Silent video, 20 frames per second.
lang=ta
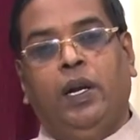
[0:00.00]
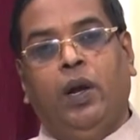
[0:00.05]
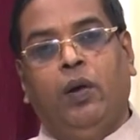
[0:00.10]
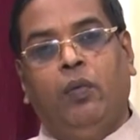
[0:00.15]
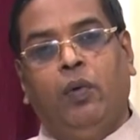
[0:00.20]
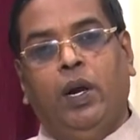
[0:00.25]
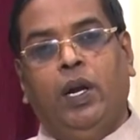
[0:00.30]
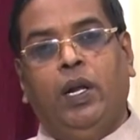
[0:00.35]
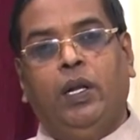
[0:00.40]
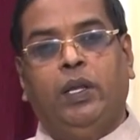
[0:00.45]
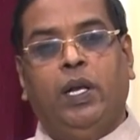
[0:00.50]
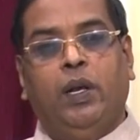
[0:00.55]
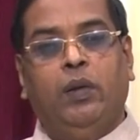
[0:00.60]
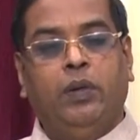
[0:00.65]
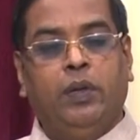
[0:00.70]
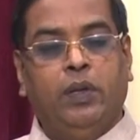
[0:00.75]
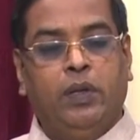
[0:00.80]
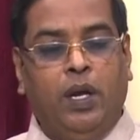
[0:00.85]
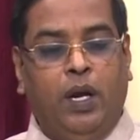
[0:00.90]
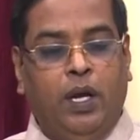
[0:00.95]
ஏவாலை
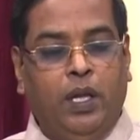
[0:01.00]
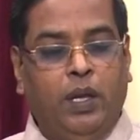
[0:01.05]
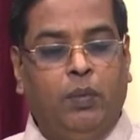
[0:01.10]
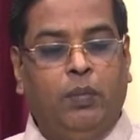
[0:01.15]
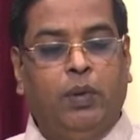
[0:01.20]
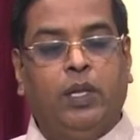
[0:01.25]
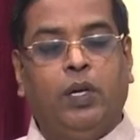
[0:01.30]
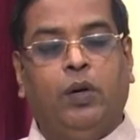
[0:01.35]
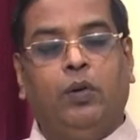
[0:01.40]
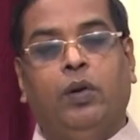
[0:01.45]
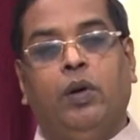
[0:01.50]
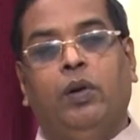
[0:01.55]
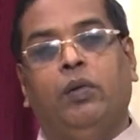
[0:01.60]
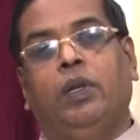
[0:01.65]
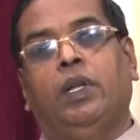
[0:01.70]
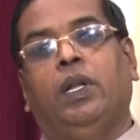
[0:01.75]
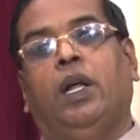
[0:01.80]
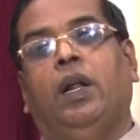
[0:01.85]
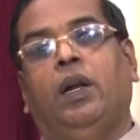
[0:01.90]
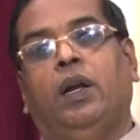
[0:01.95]
தேன் ஆதாமிடத்தை கொண்டு
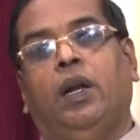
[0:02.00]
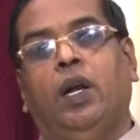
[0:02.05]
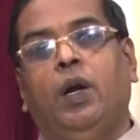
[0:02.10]
வந்தார்